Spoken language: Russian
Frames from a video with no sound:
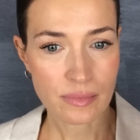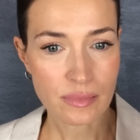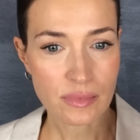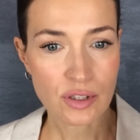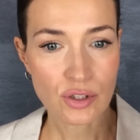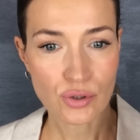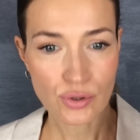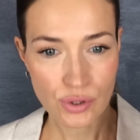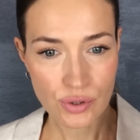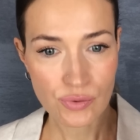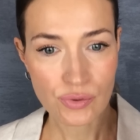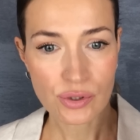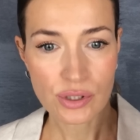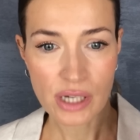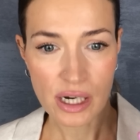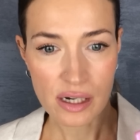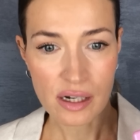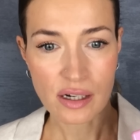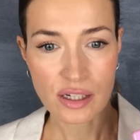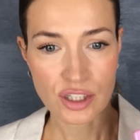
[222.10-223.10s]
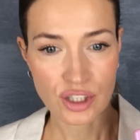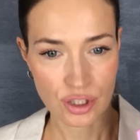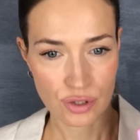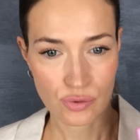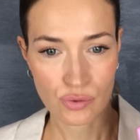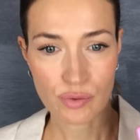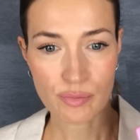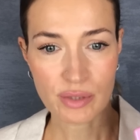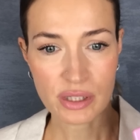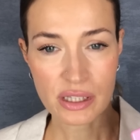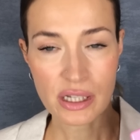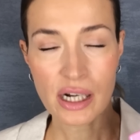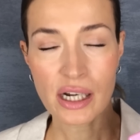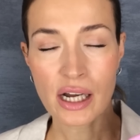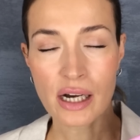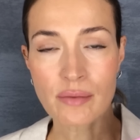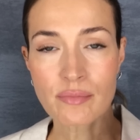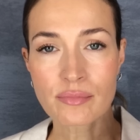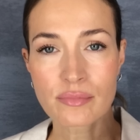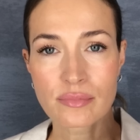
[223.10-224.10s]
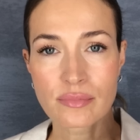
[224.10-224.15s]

чувствую, да, горчинку миндаля